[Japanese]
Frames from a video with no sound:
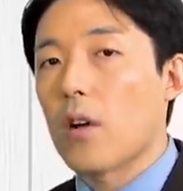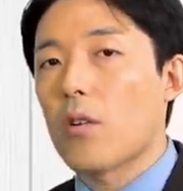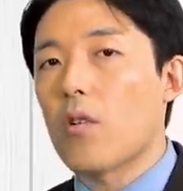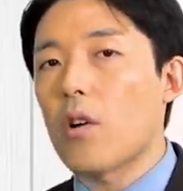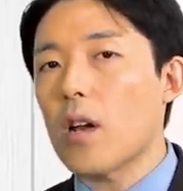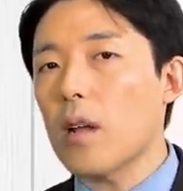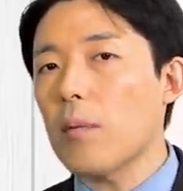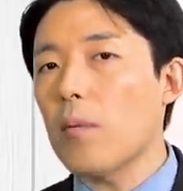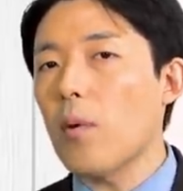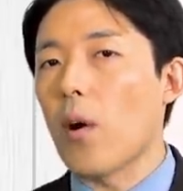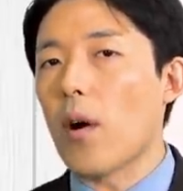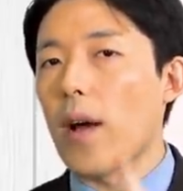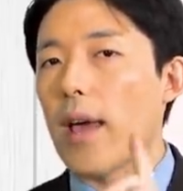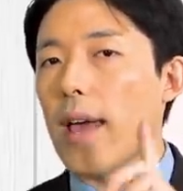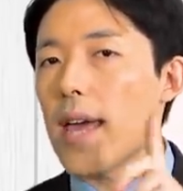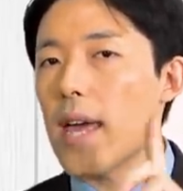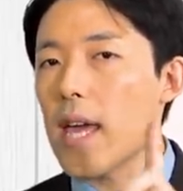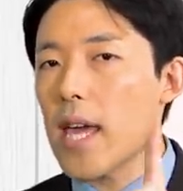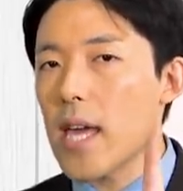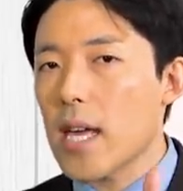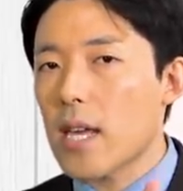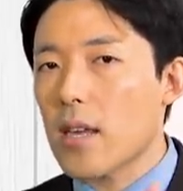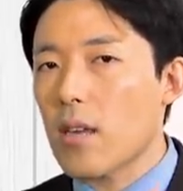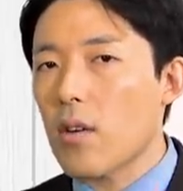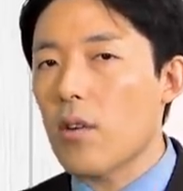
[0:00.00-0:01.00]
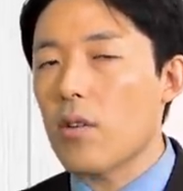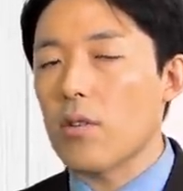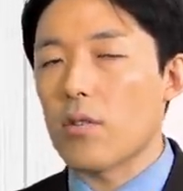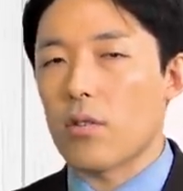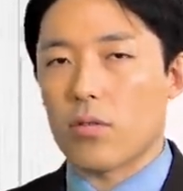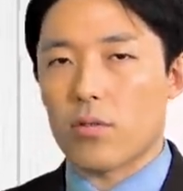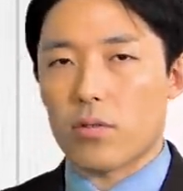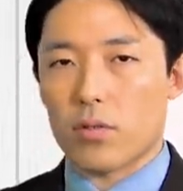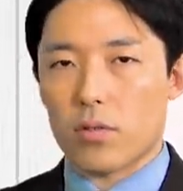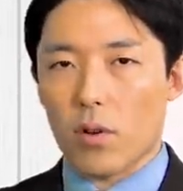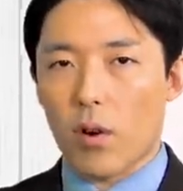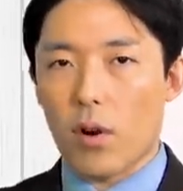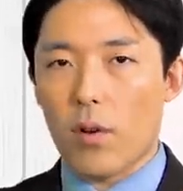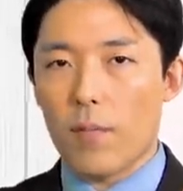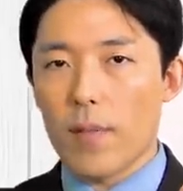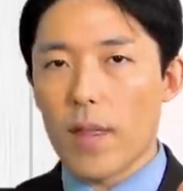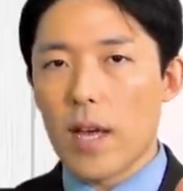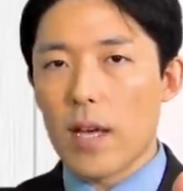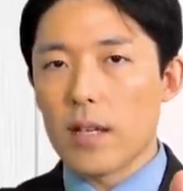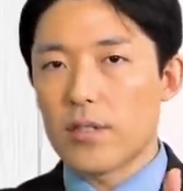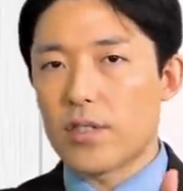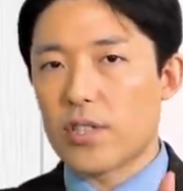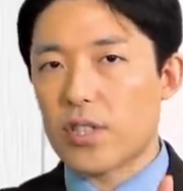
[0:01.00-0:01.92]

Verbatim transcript: これも影響力と